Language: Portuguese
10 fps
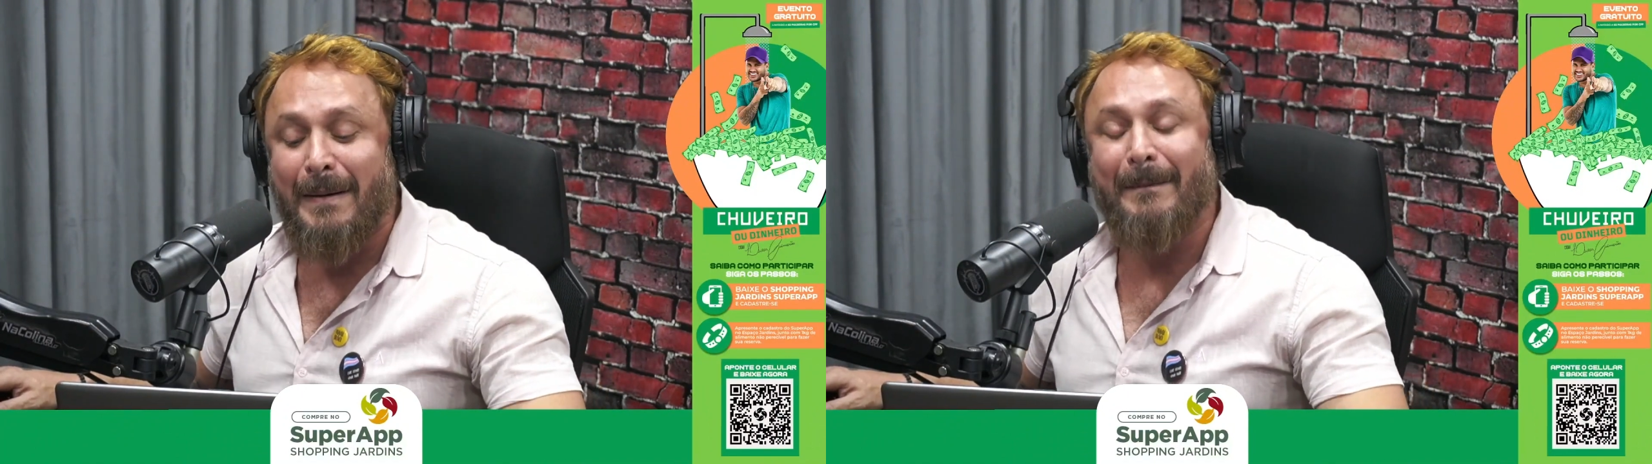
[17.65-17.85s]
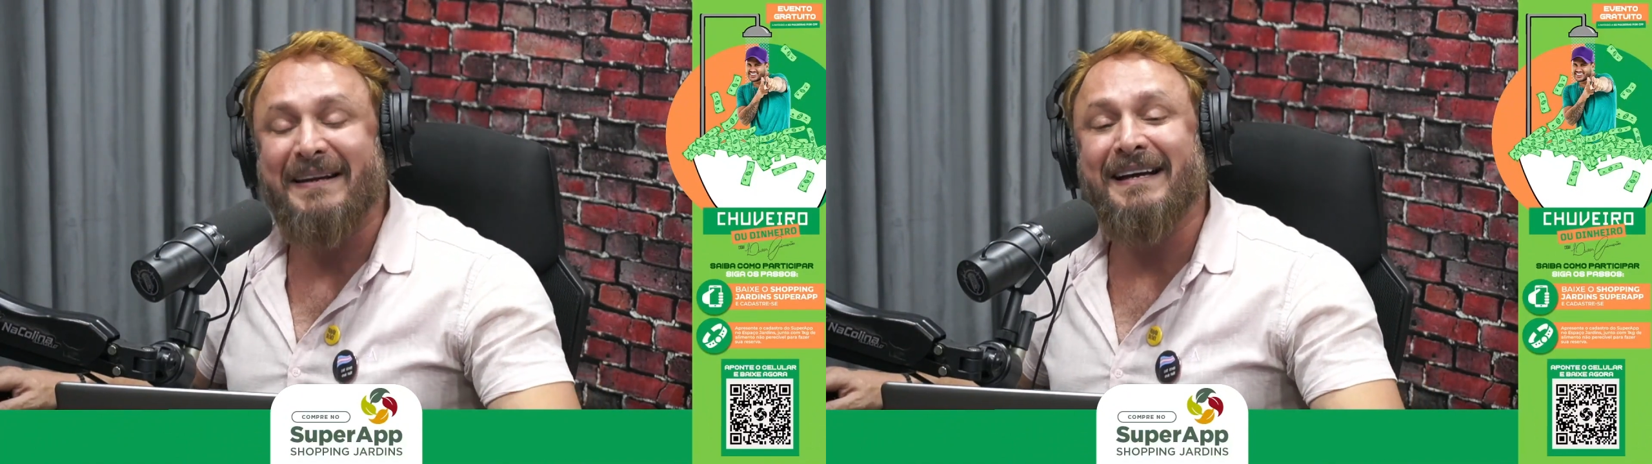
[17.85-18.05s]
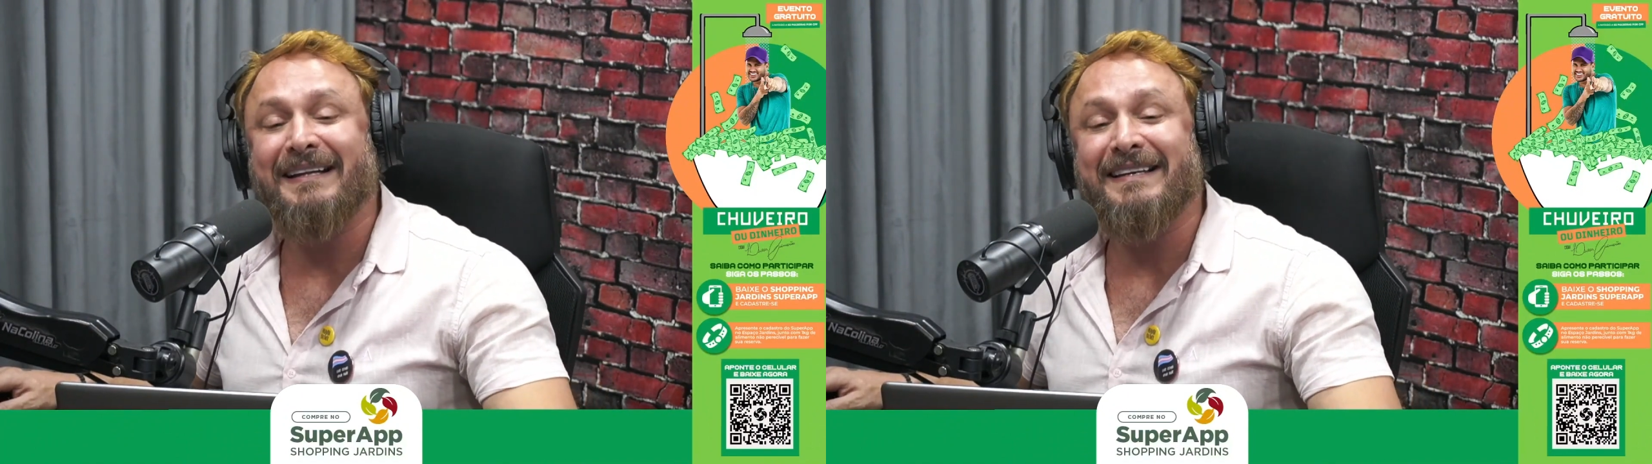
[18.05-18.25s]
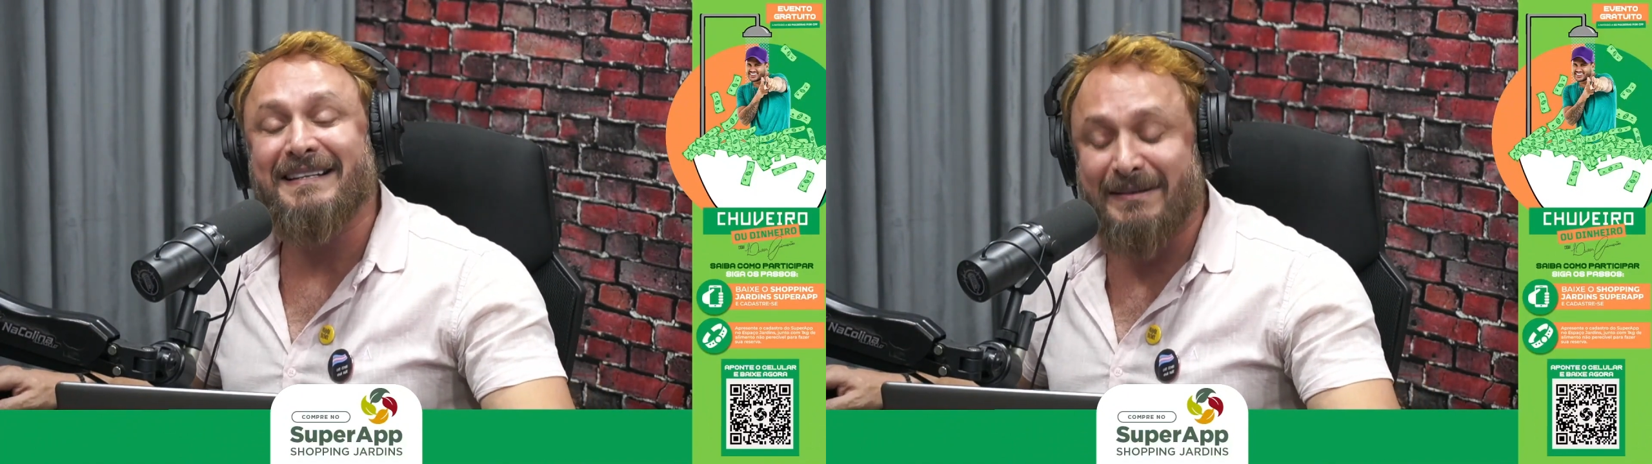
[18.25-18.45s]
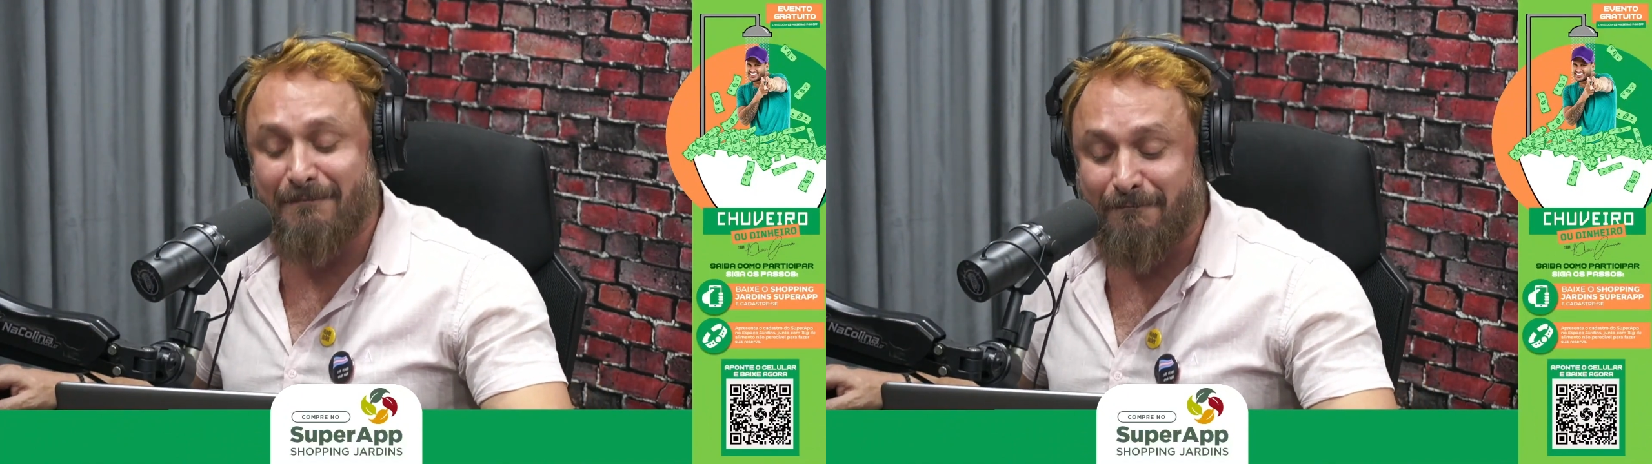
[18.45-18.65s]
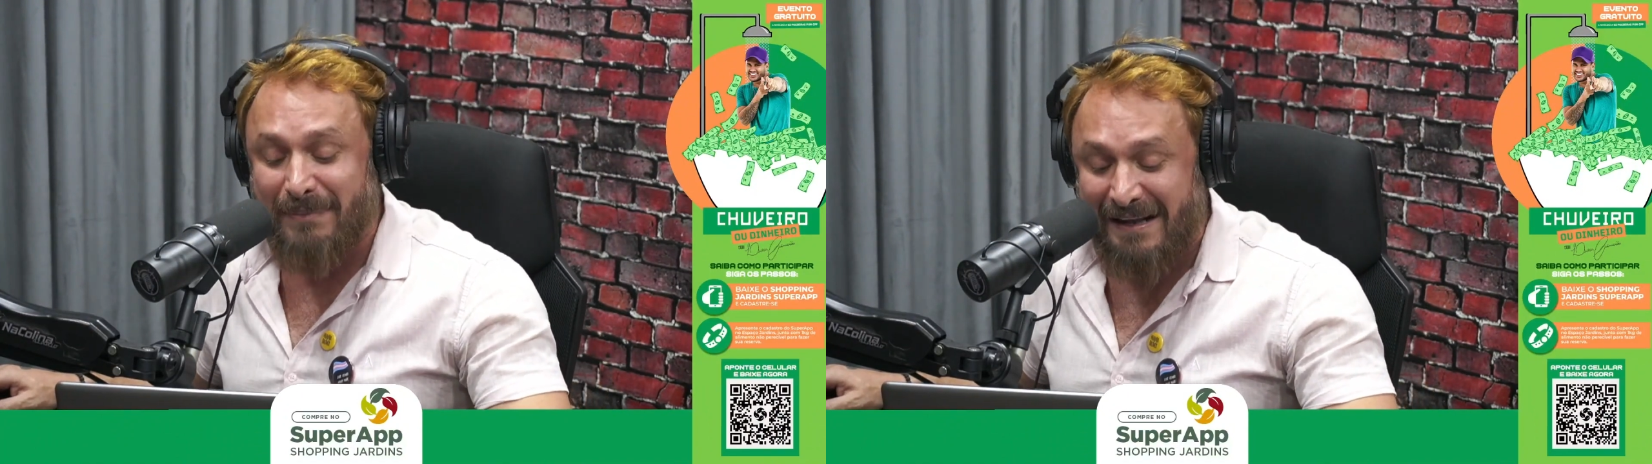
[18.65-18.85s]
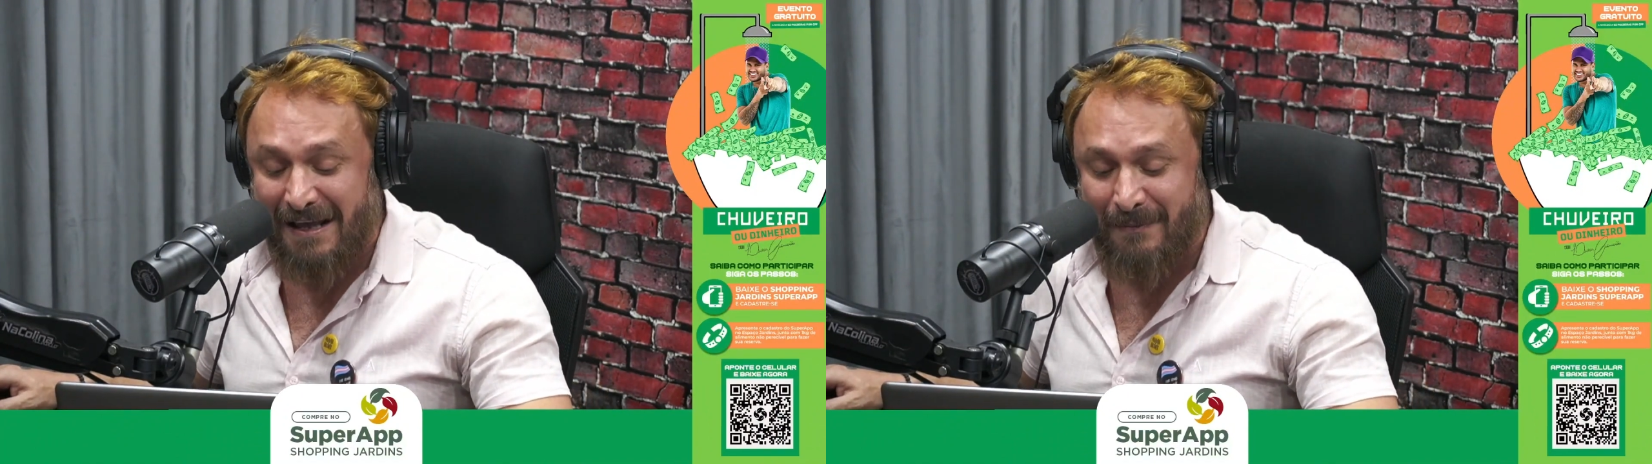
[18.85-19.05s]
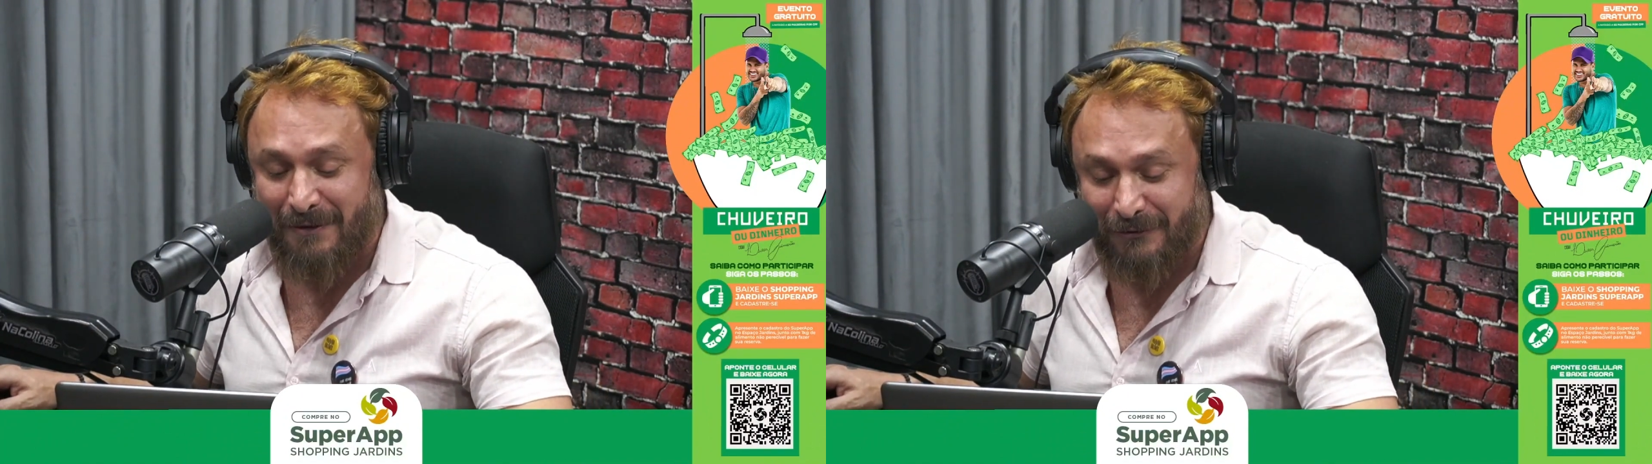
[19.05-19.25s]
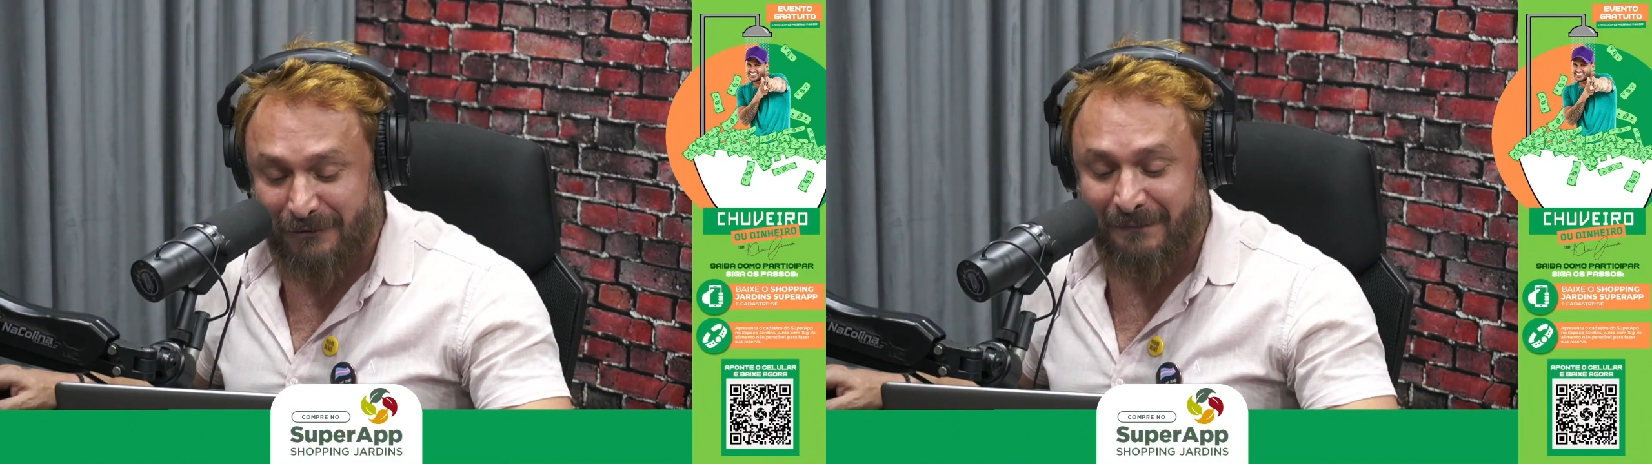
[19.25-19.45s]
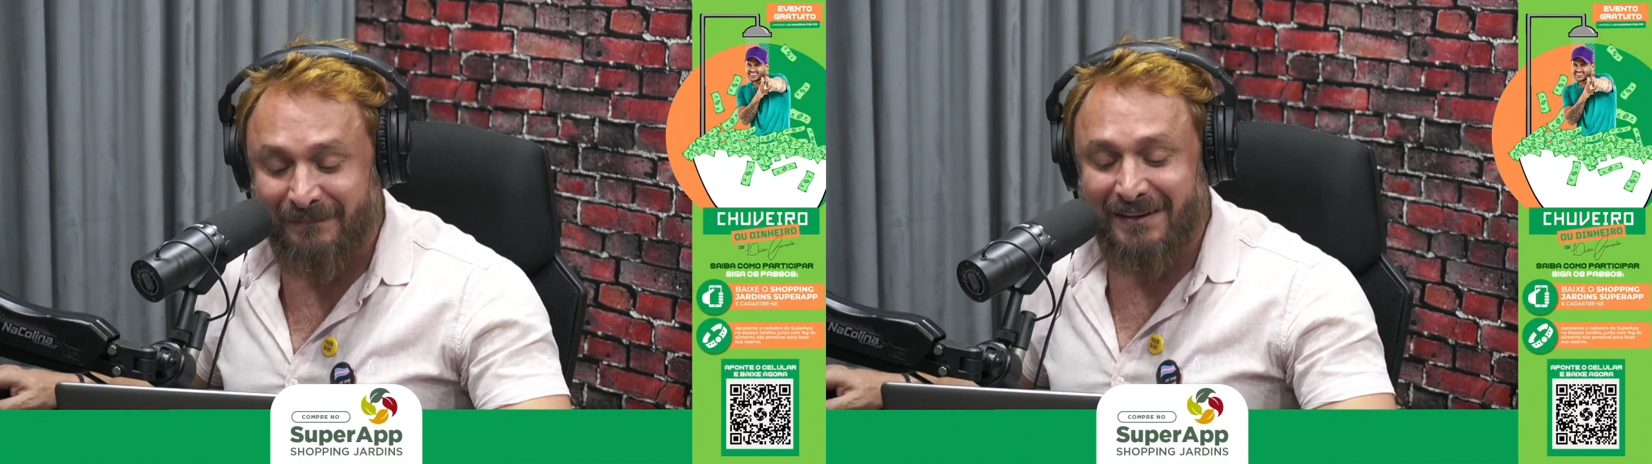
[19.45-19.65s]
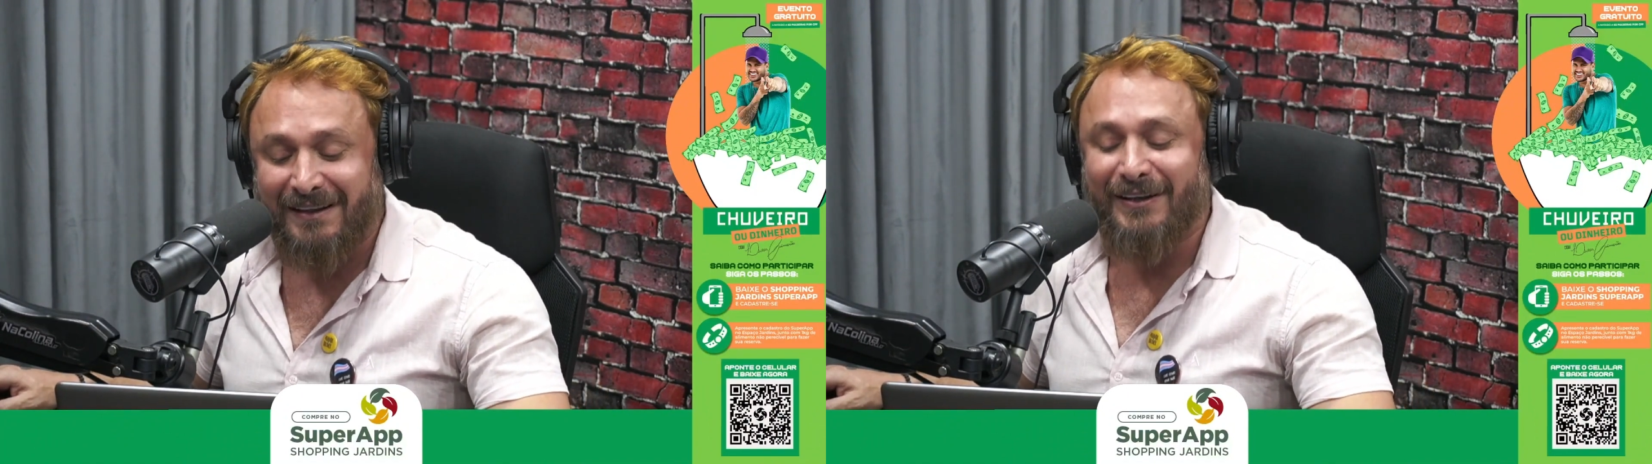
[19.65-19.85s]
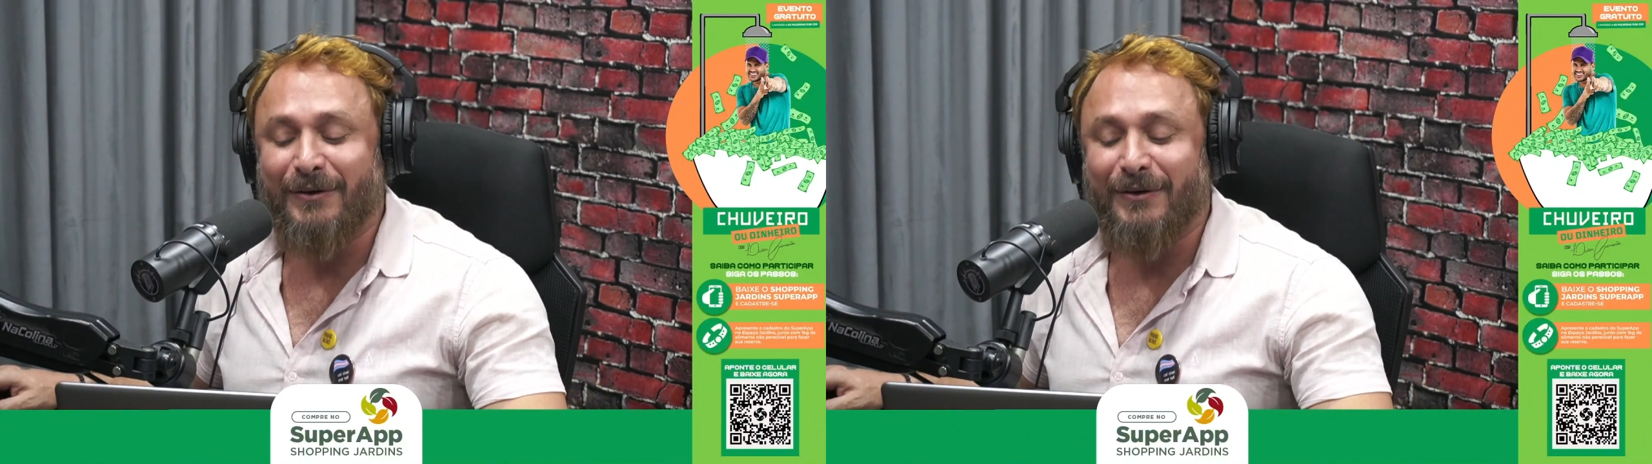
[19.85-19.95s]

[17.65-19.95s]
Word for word: brincadeiras e prêmios. Certo.